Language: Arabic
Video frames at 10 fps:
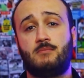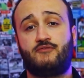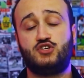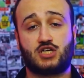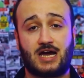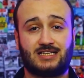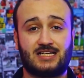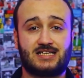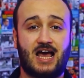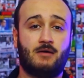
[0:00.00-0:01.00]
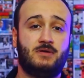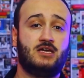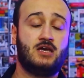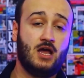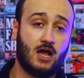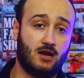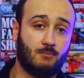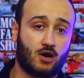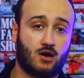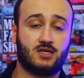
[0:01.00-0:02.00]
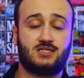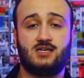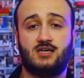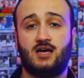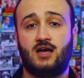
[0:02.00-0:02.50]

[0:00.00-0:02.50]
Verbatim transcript: مفيش كارت ذهبي المره دي